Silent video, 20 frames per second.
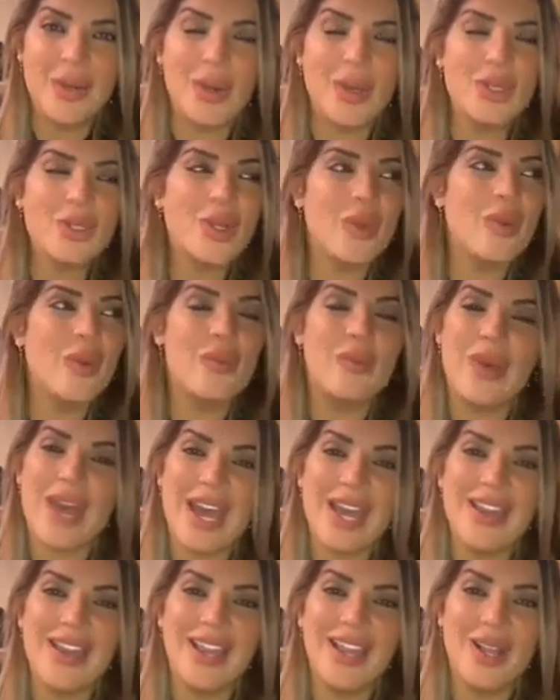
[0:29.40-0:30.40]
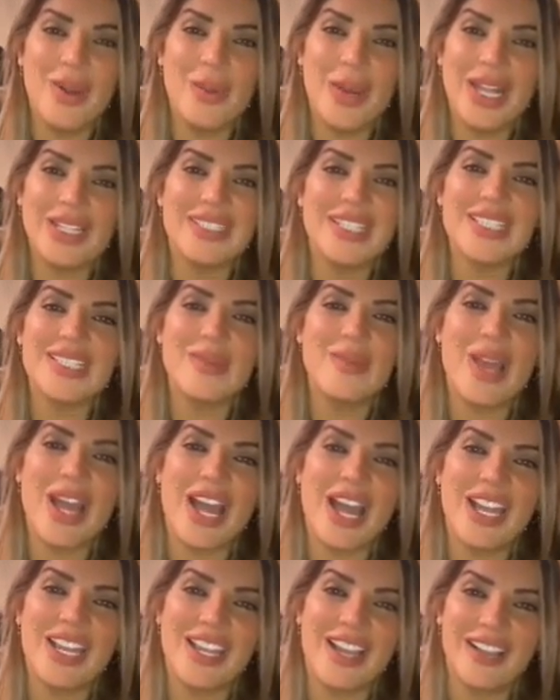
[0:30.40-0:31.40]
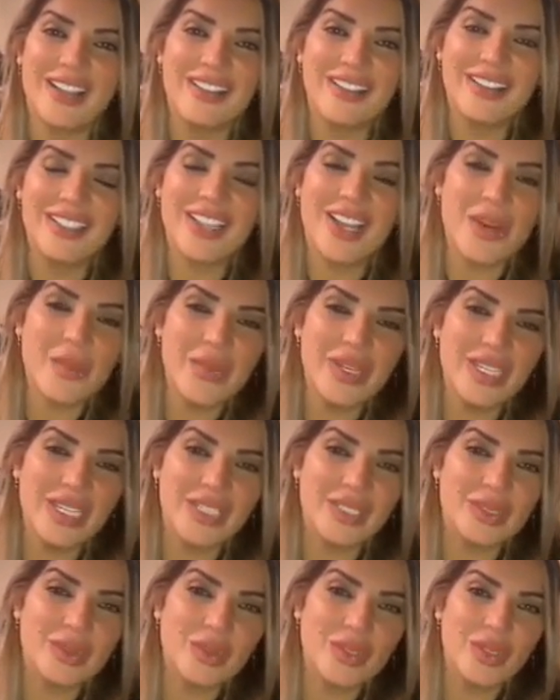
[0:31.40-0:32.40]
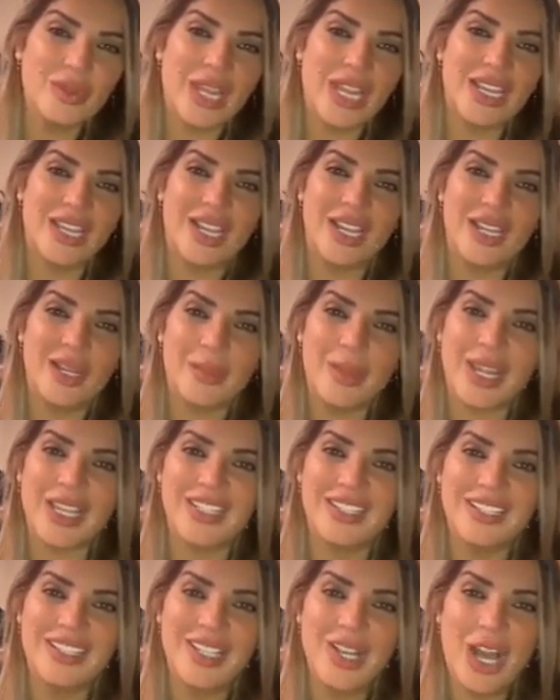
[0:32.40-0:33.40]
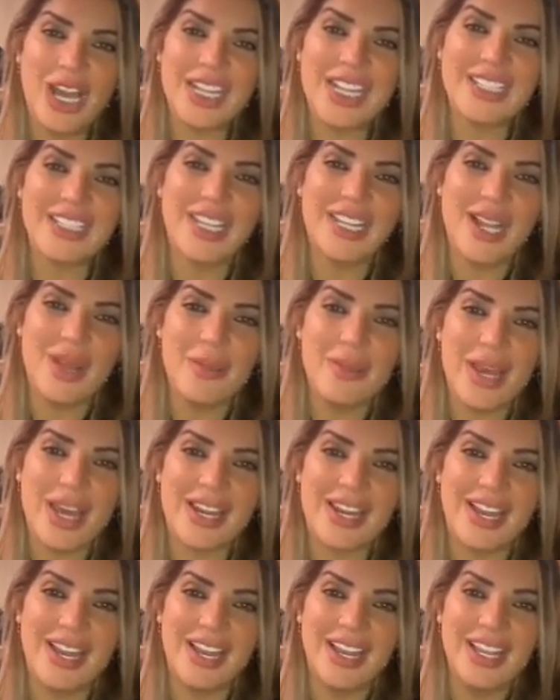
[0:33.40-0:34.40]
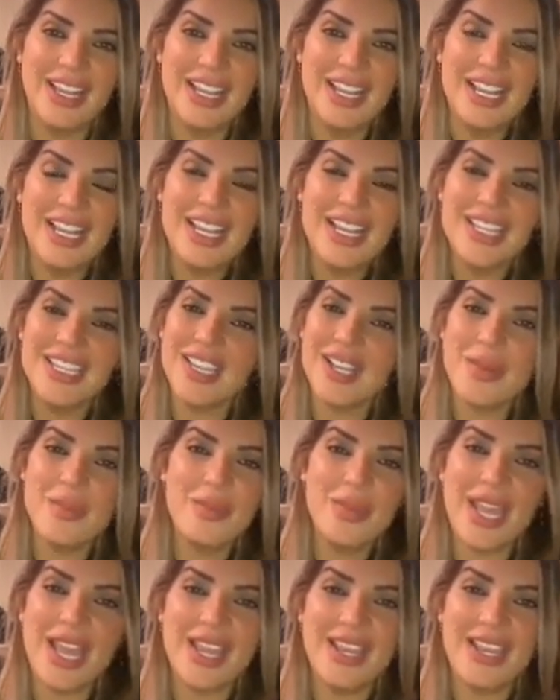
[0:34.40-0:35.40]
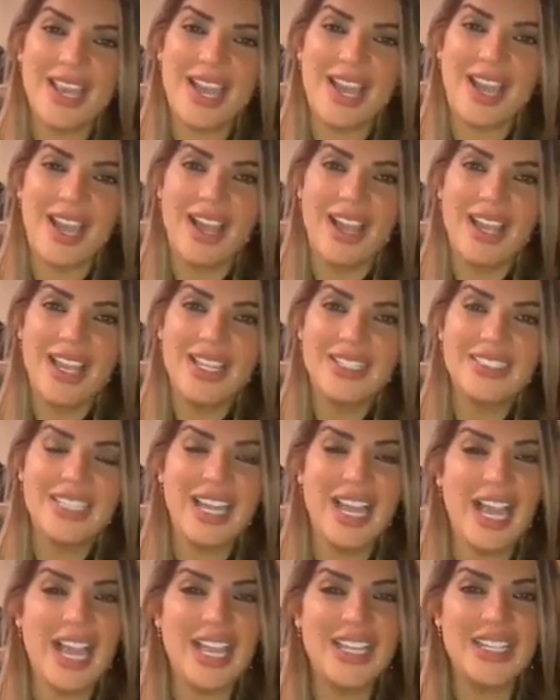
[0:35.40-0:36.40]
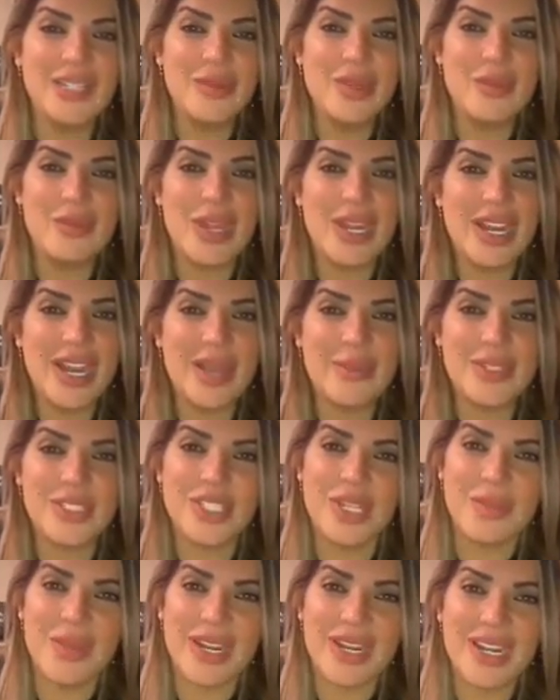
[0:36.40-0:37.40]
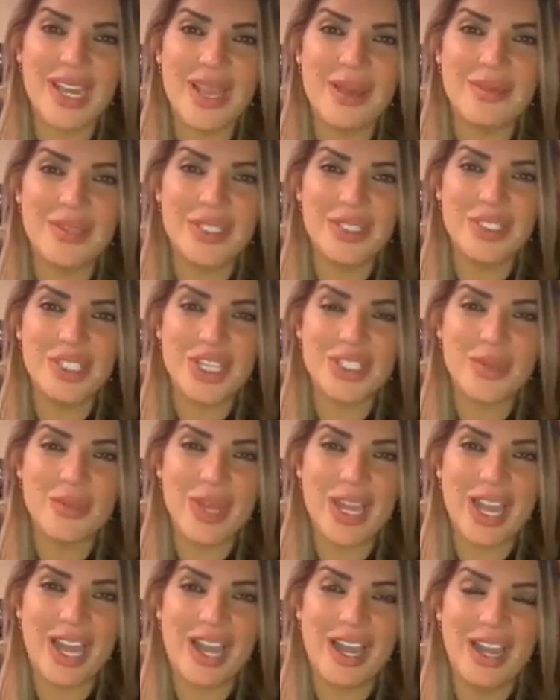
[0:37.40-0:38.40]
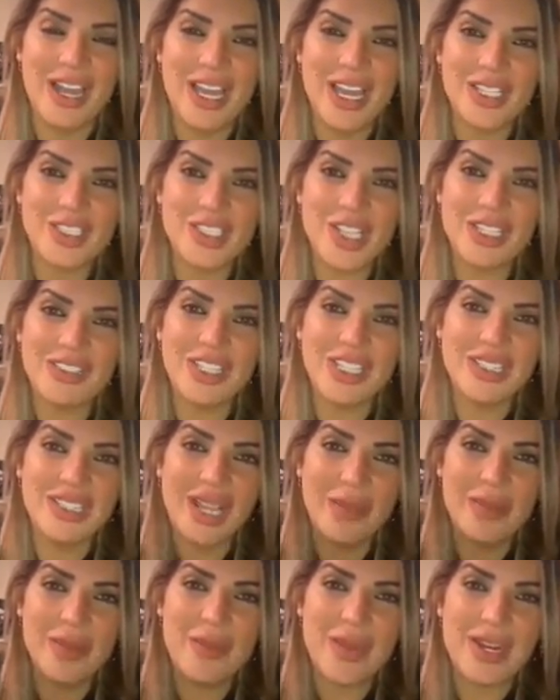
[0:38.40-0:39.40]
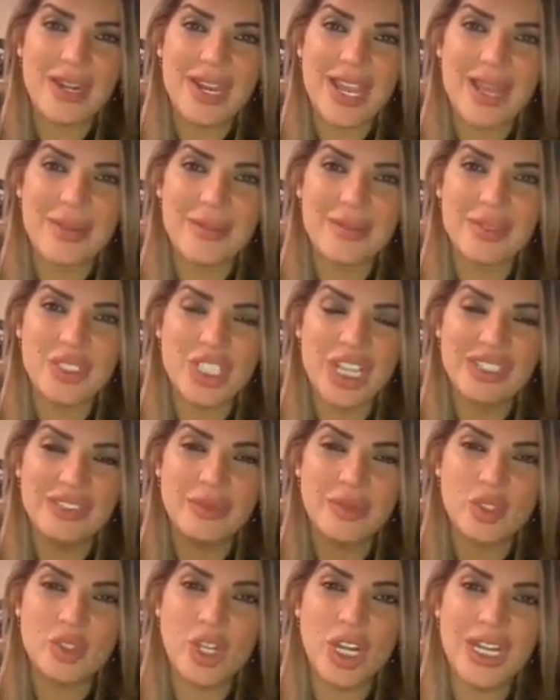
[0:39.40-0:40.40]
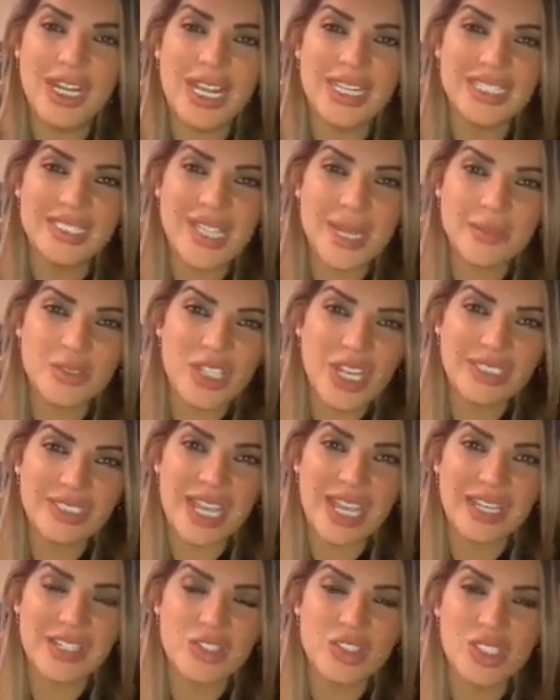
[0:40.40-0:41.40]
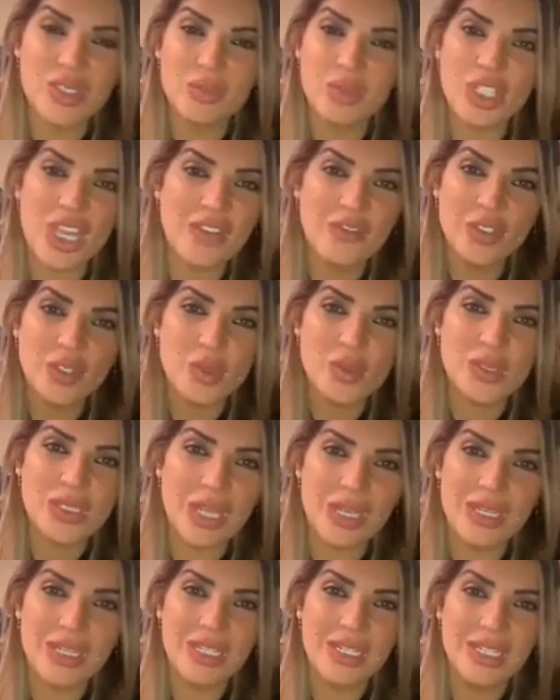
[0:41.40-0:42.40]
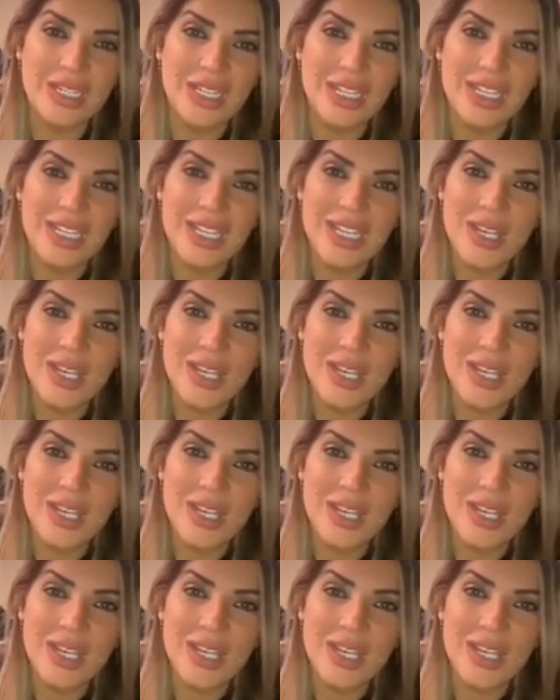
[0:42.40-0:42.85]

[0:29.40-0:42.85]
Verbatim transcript: لو اقول لكم امبارح وحده اسمها هيا يا رب انك تكوني هيا هلا معي حكيت عنها امبارح يا رب هيا تلحقني من برنامج لبرنامج يا جماعه عشان تطلع ببرنامج مشان تروح لي على سناب شات اخر شيء ومش عارفه توصل لي